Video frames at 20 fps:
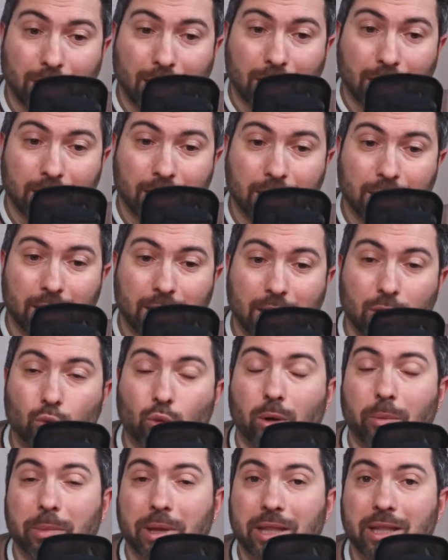tag ed
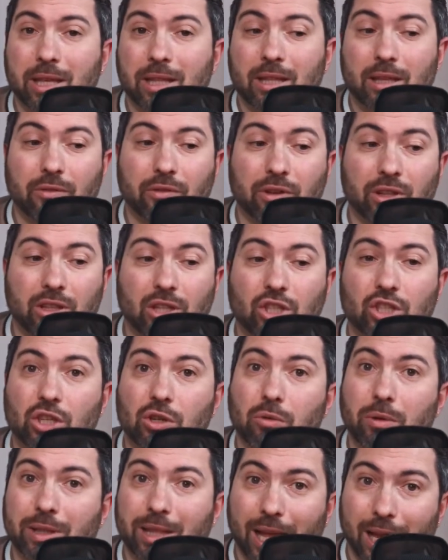una media di
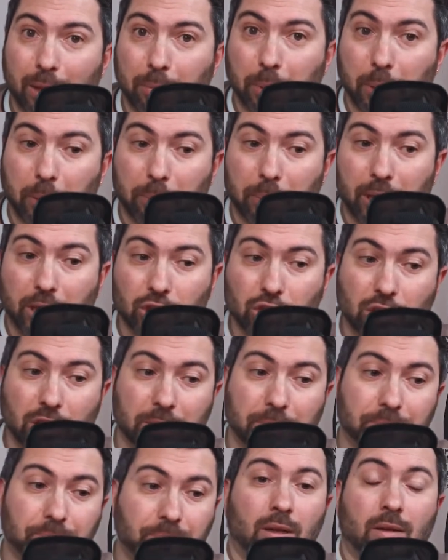25 tag per
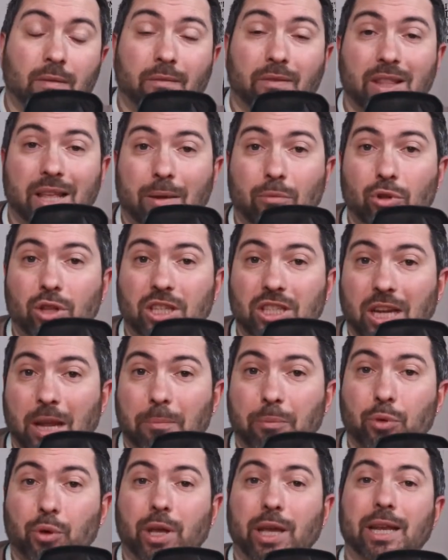pagina. Vediamo ad
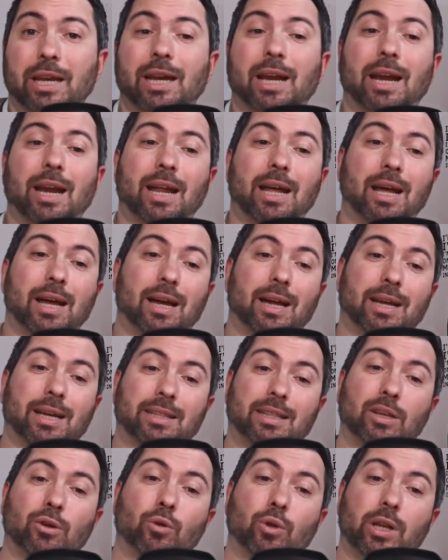esempio che nella
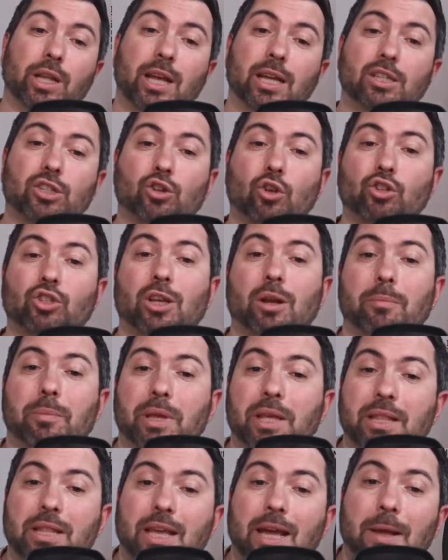categoria social
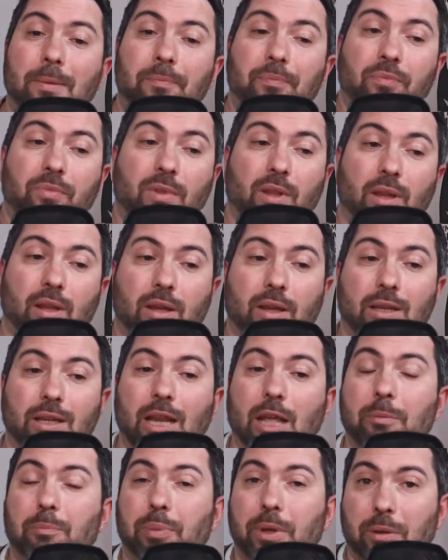media
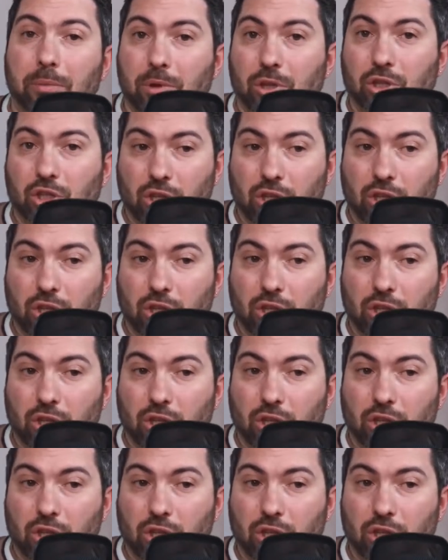nei primi